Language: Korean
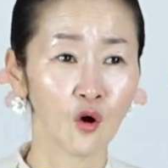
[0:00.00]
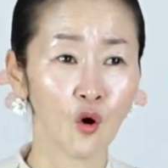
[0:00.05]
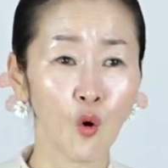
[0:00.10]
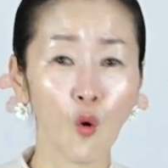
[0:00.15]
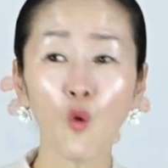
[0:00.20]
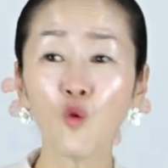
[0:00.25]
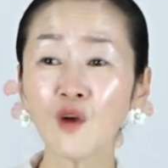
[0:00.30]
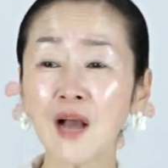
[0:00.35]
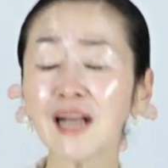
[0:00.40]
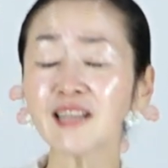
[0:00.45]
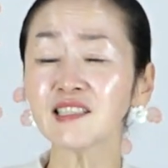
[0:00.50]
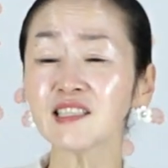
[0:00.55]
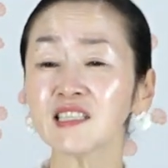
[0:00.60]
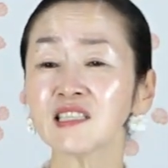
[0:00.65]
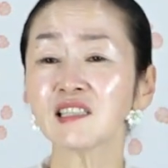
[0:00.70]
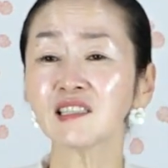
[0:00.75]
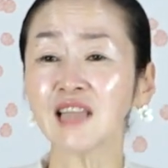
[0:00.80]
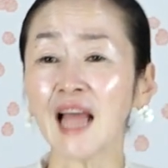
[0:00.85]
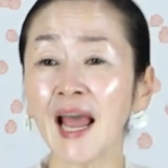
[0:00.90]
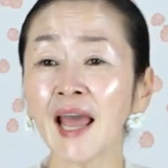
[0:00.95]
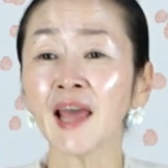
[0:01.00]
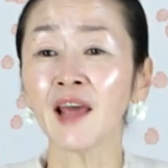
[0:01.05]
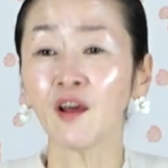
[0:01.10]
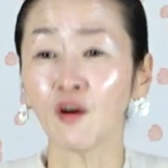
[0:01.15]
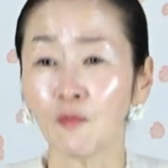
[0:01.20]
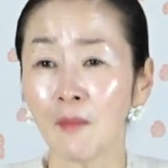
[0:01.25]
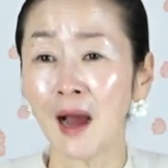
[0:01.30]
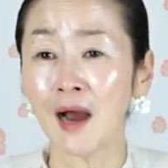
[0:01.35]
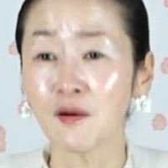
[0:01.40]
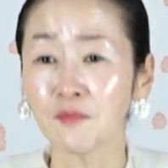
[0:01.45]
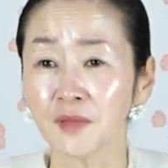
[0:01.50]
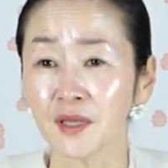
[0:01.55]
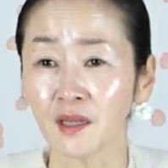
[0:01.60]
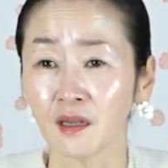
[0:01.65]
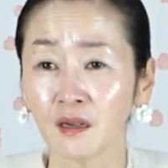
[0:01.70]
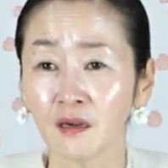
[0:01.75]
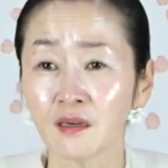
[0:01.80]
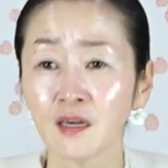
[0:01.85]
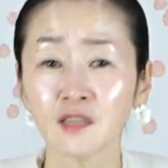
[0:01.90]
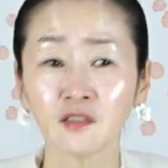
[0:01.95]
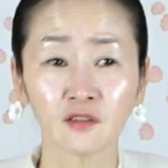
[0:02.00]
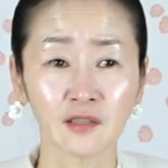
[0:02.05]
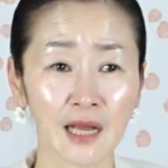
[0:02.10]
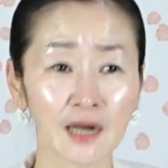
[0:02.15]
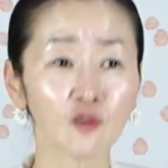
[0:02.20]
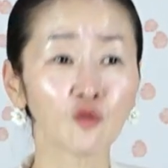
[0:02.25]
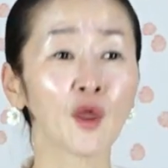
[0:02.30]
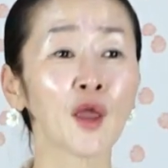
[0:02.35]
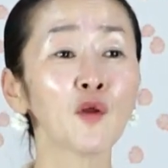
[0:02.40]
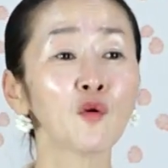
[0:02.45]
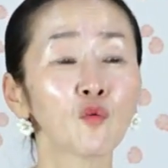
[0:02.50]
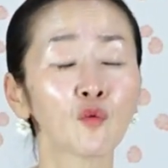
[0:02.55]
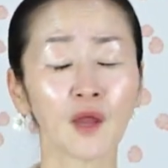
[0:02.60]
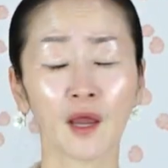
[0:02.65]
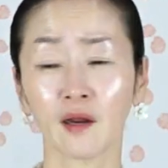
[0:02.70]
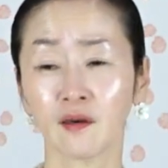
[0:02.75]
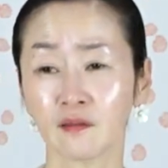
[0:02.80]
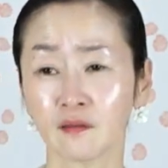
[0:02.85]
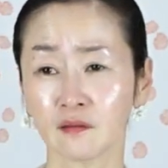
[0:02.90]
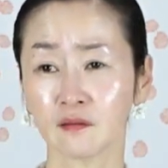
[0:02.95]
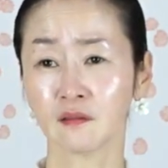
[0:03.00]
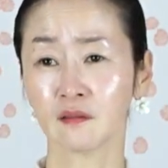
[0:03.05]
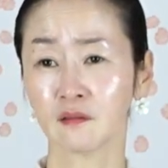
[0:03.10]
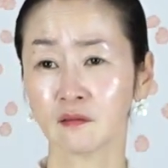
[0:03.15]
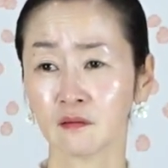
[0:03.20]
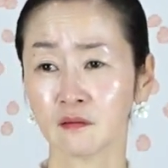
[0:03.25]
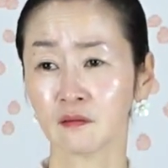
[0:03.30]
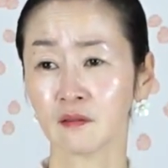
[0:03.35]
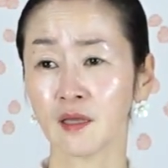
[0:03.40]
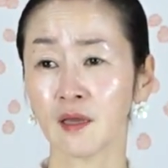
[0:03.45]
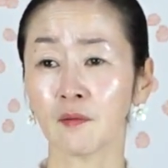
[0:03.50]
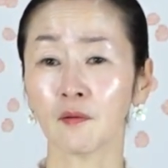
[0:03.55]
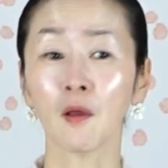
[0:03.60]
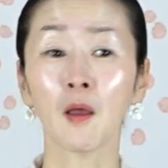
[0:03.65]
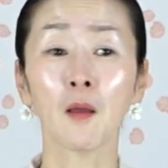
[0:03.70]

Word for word: 온갖 짓을 다 해요, 마음이. 그래서 나를 괴롭게 하는 게